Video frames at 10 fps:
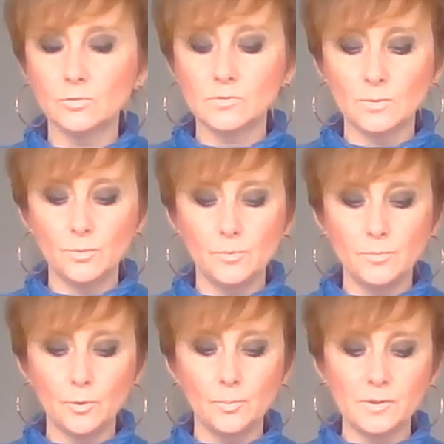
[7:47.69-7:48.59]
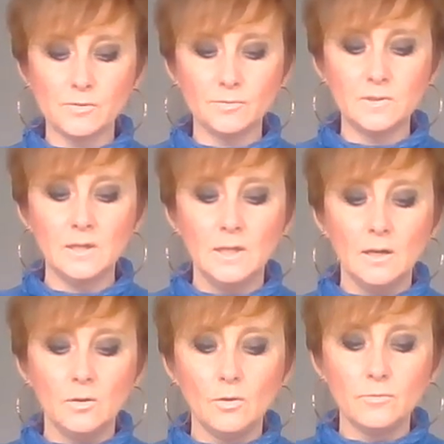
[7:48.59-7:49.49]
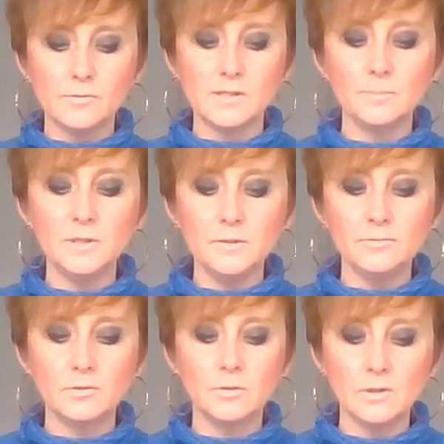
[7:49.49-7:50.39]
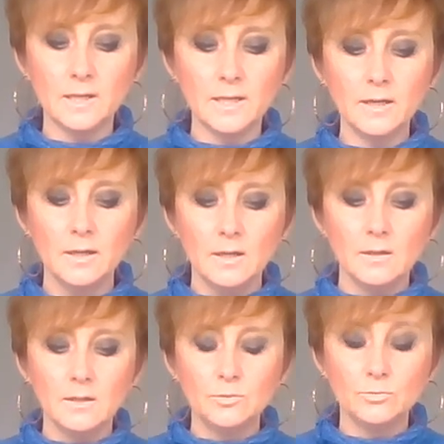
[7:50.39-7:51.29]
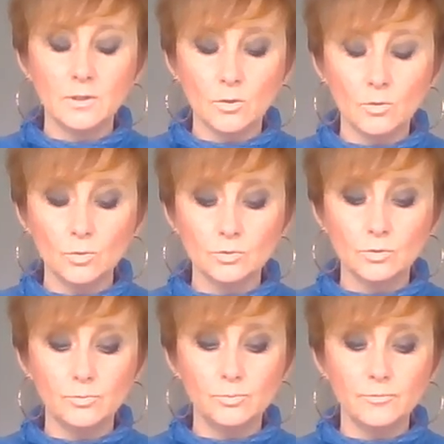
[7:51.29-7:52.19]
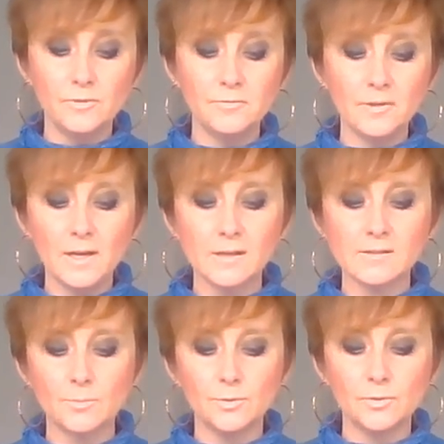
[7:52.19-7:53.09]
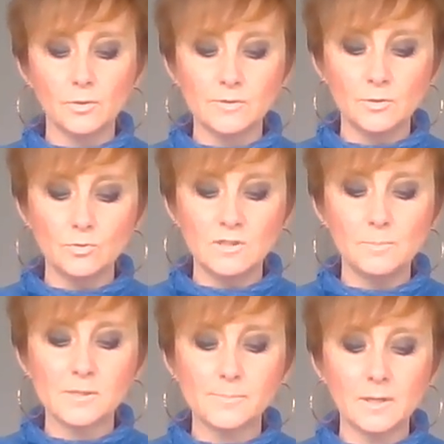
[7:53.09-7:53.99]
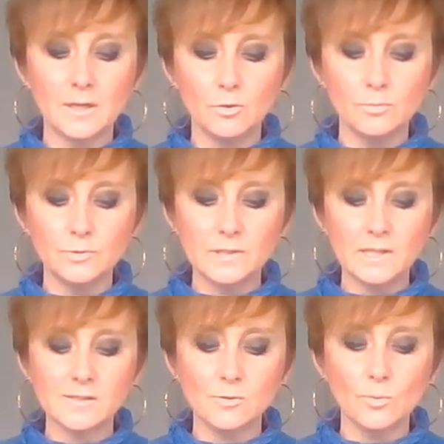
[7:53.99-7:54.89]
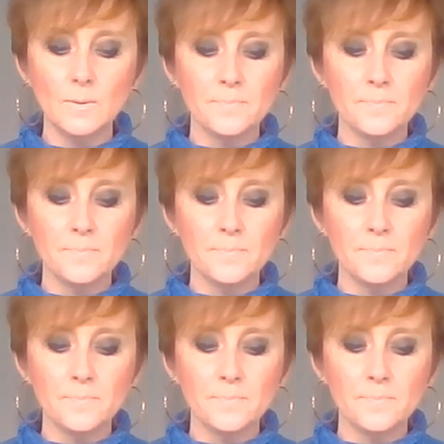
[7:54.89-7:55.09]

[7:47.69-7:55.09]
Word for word: Donc, ça peut représenter euh, vos amis, vos collègues, les nouvelles rencontres que vous pouvez faire. c'est tout ce qui passe par la communication.